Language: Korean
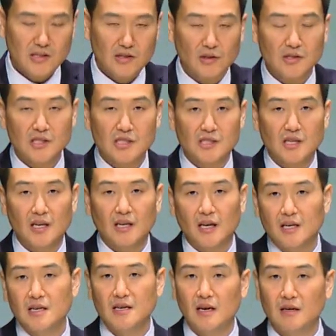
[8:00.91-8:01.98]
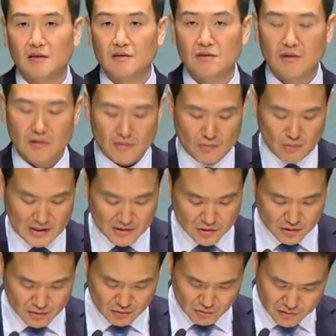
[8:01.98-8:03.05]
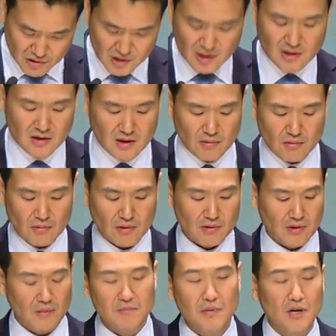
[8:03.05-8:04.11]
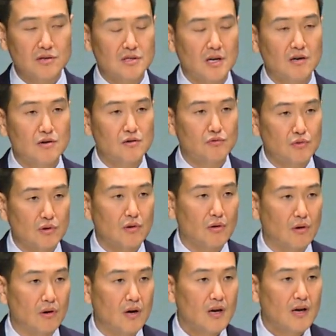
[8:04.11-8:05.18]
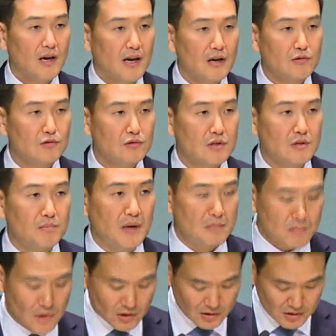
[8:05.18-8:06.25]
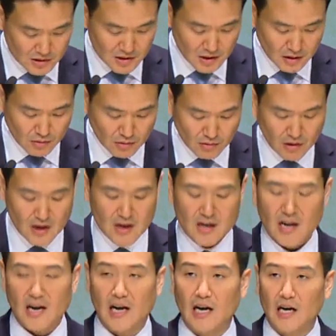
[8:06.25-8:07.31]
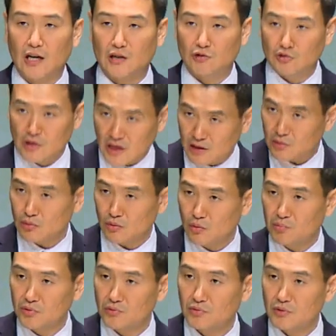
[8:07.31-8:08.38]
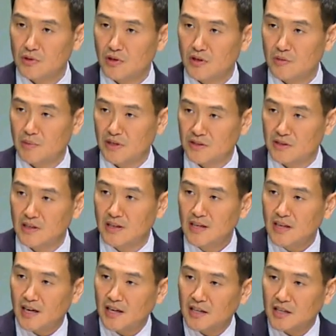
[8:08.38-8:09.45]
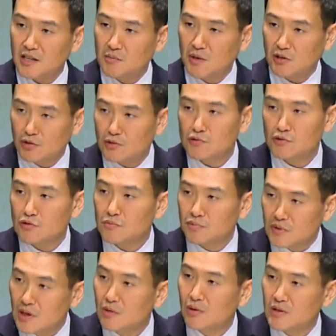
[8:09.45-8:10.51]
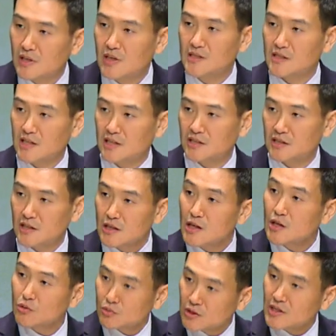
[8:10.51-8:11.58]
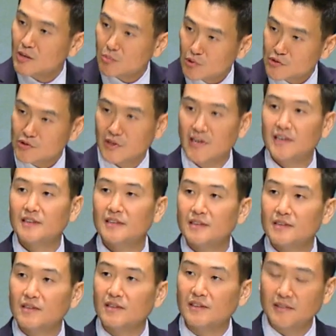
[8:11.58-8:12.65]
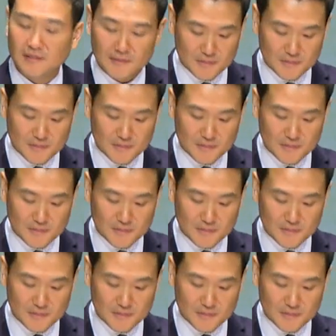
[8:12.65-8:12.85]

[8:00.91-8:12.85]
선지자 엘리야는요 완전 군장을 하고 연병장을 뛰고 행군을 밥 먹듯이 하고 아주 강도 높은 훈련을 받은 하나님의 특수 부대원이라는 사실을 우리가 볼 수가 있는 거예요.